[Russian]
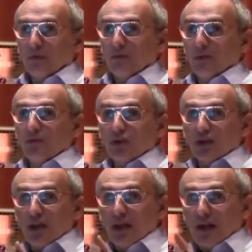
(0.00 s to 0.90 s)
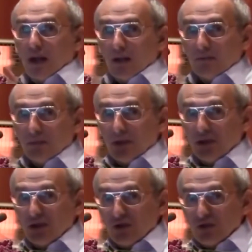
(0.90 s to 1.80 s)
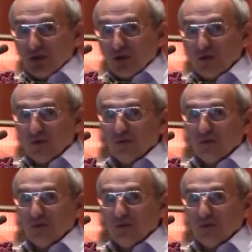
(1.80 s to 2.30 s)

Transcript: Ну, потому что ты река, ты течешь.